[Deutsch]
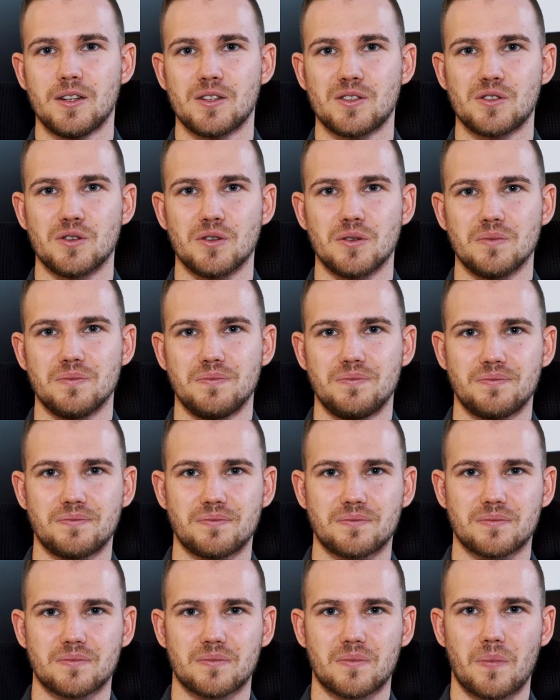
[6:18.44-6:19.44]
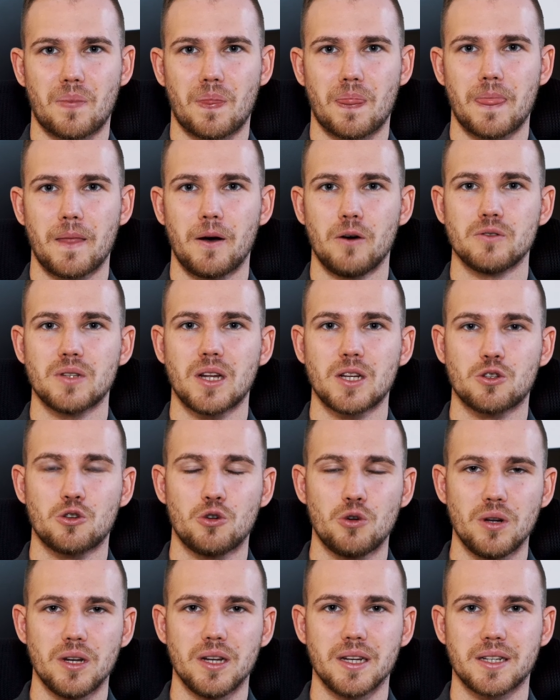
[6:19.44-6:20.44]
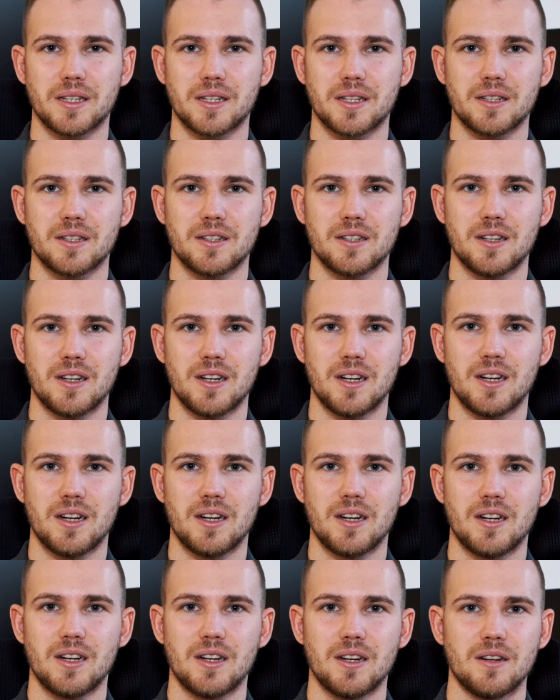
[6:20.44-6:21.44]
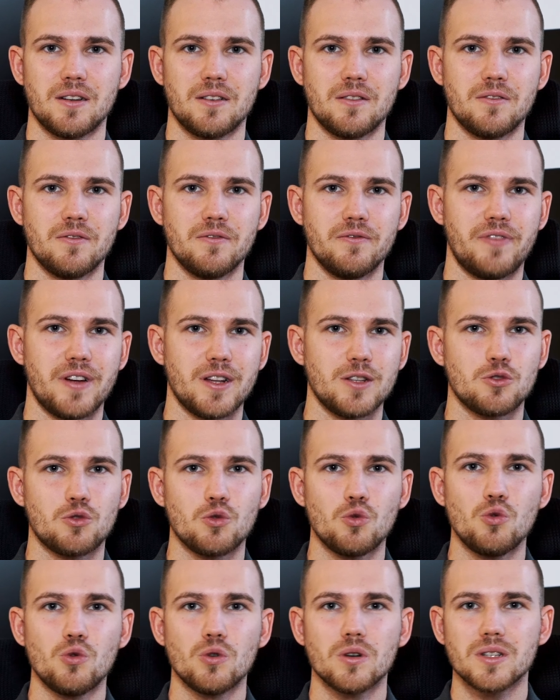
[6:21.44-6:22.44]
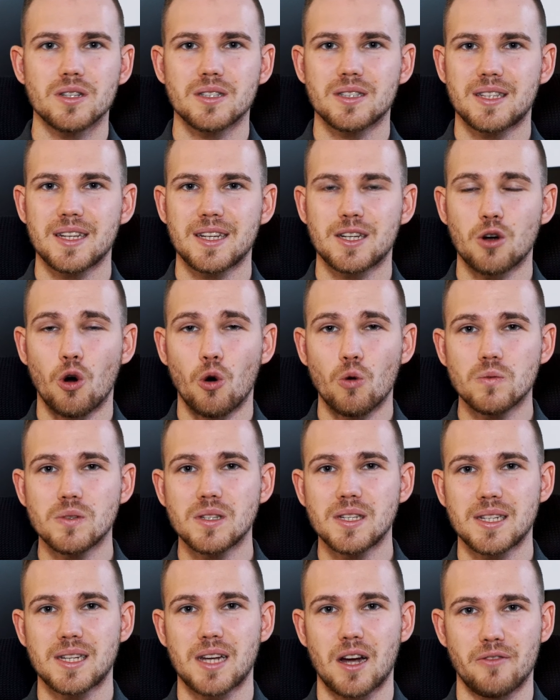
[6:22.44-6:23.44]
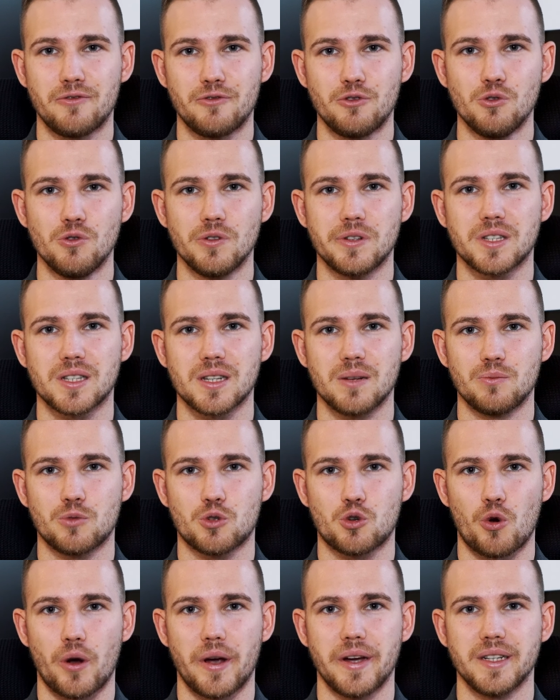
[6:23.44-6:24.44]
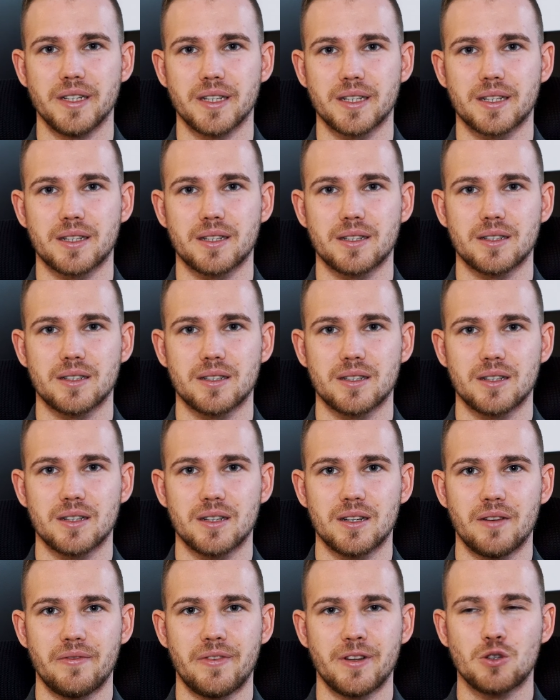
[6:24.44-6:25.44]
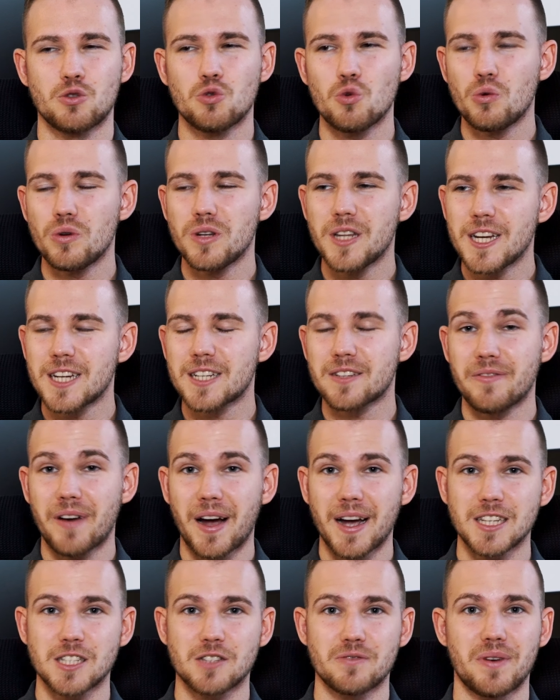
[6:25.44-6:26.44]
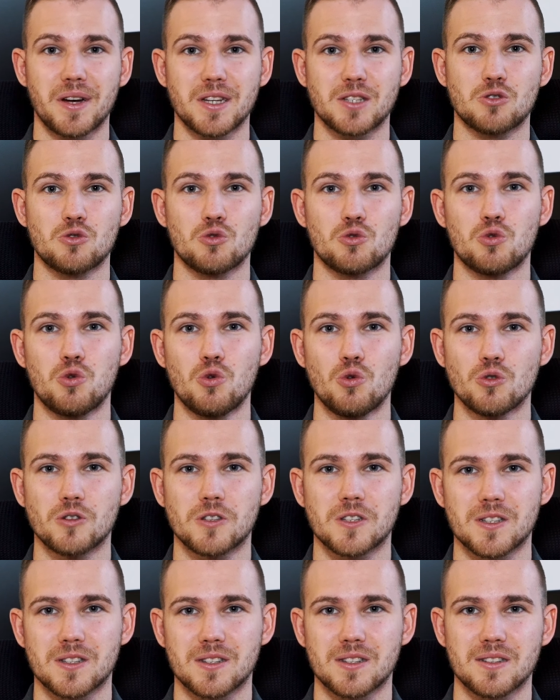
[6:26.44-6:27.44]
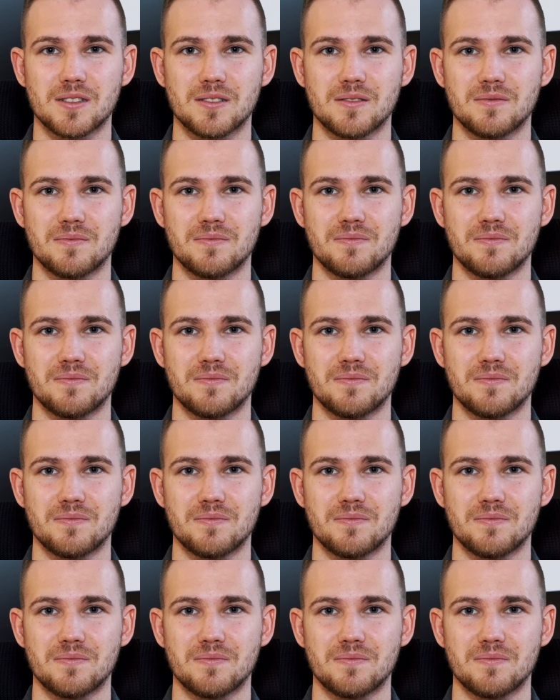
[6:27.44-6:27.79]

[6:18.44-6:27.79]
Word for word: So. Und natürlich, wenn du dich unsicher fühlst im Trading, wenn du nicht weißt, was du tust,